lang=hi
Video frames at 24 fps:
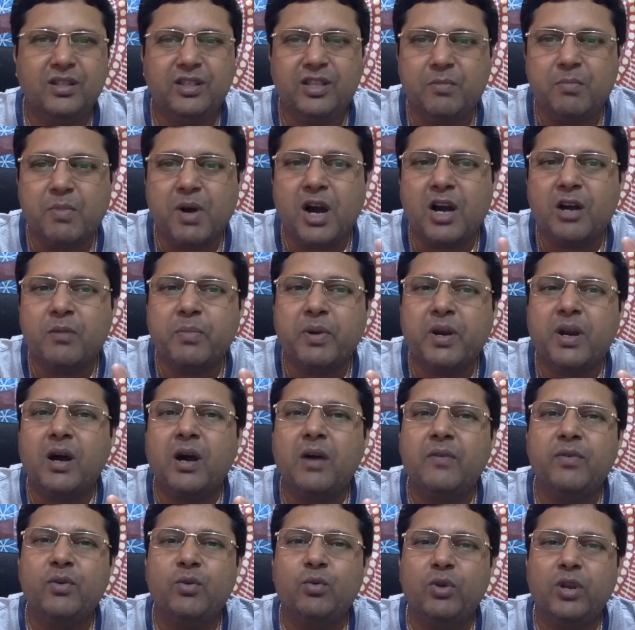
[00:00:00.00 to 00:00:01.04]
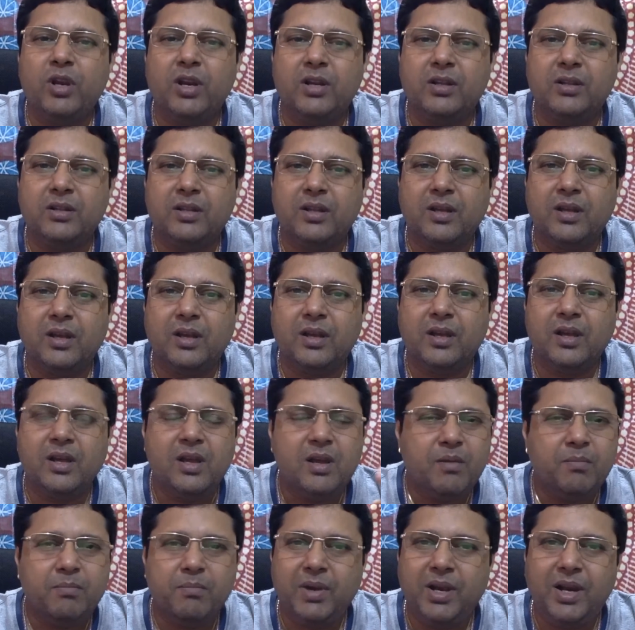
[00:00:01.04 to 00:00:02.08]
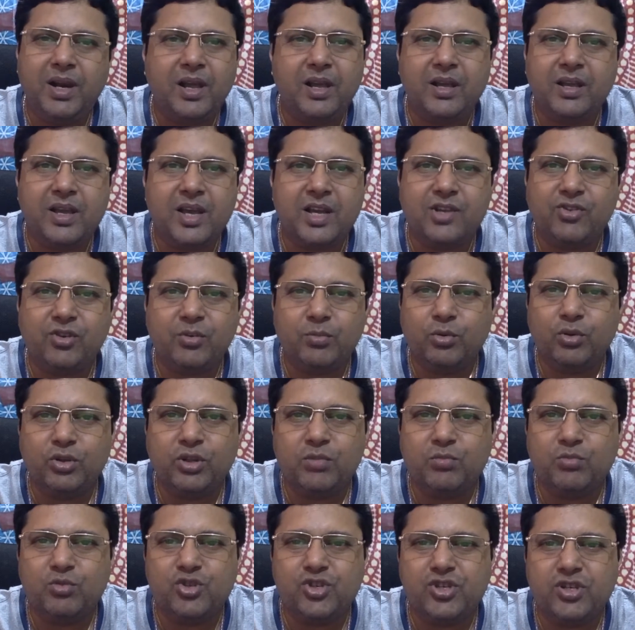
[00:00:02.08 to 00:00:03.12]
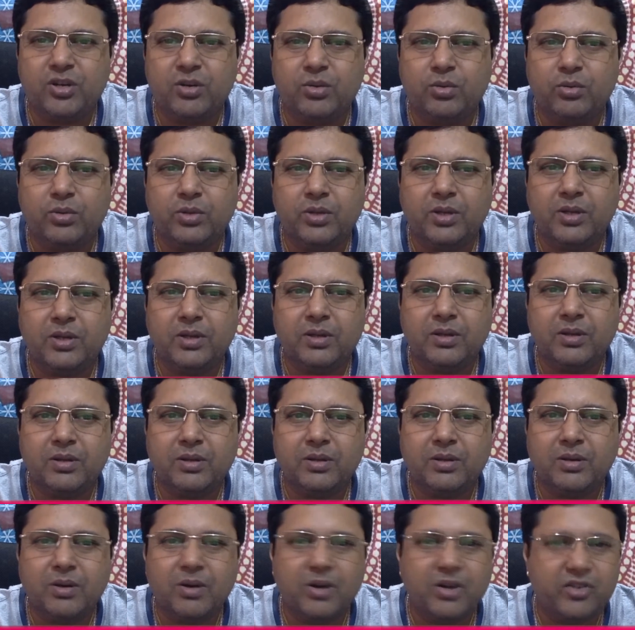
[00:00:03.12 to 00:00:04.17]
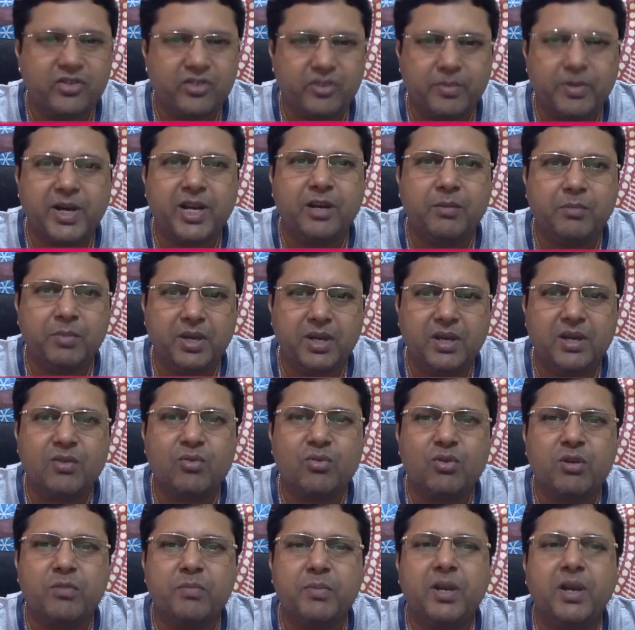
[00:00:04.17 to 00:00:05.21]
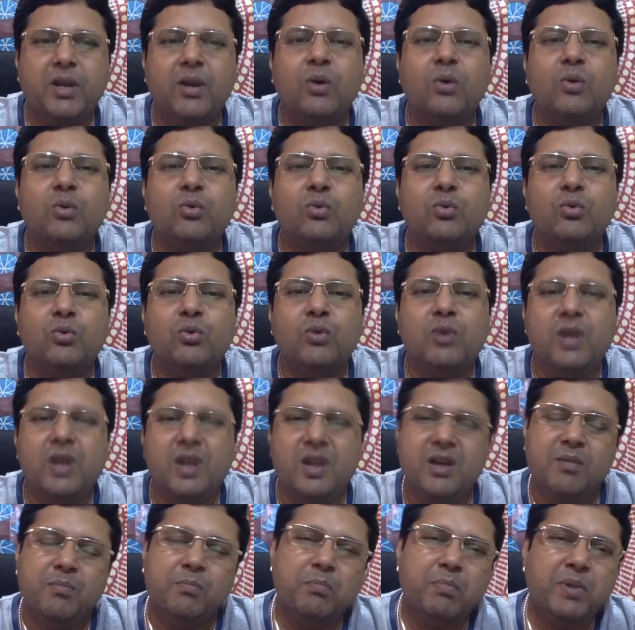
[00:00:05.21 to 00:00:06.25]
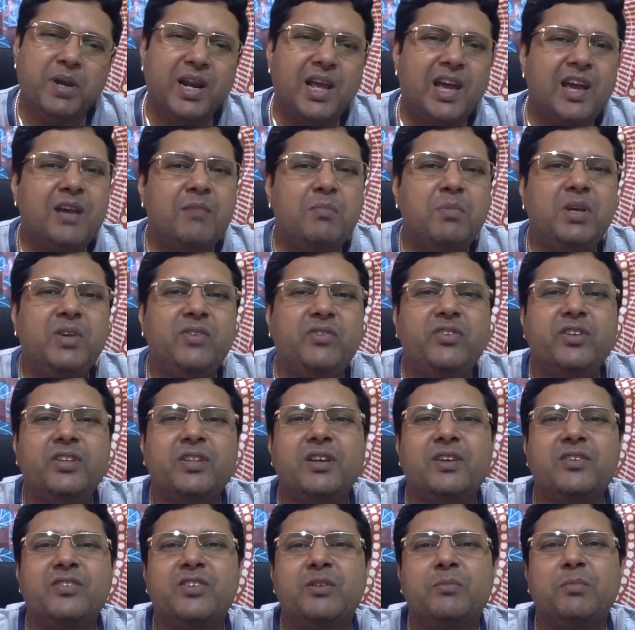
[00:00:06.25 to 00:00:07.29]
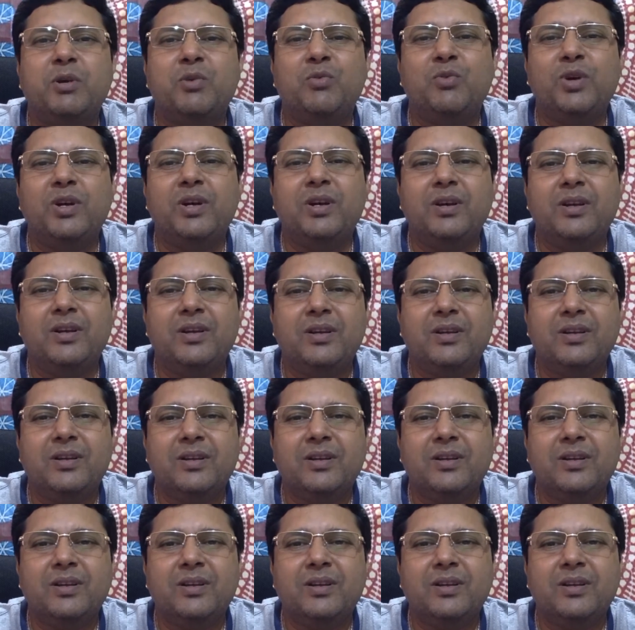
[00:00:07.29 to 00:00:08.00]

दिमाग पर हावी होने लगता है महिलाएं क्या एक्चुअली बहुत इमोशनल होती है और ये सामान्य भी है क्योंकि महिलाओं को बनाया भी इसी तरह से भगवान ने